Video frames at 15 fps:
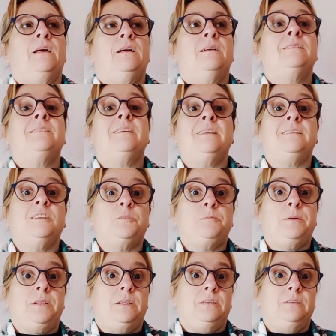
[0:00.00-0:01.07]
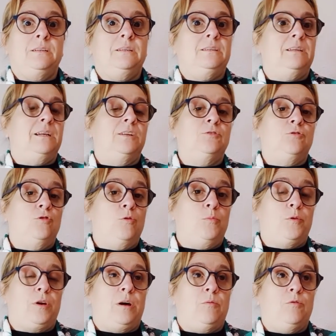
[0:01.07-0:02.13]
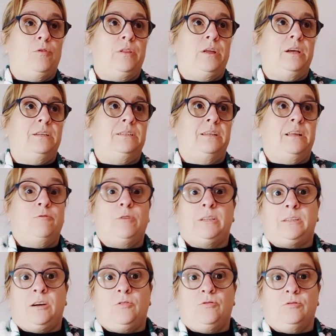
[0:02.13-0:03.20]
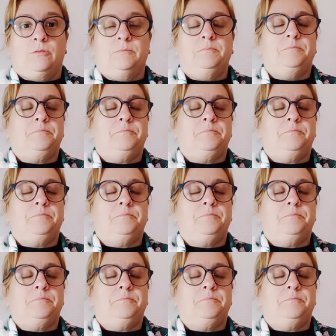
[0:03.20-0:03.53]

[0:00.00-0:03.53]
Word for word: se desesperan y tiran todo por la borda y se dan un atracón.